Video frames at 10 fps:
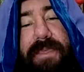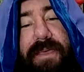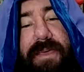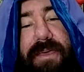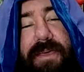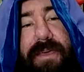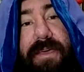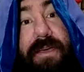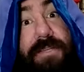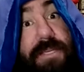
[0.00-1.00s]

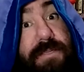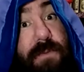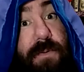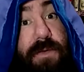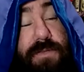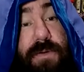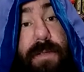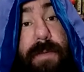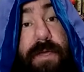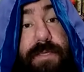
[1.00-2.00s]
Eh, ya hicimos videos sobre
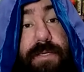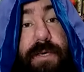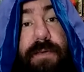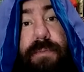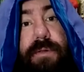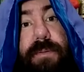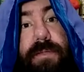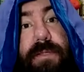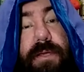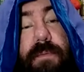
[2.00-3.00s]
Magisa y
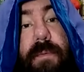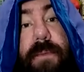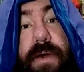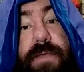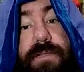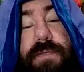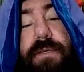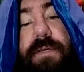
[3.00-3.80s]
probablemente tengamos más,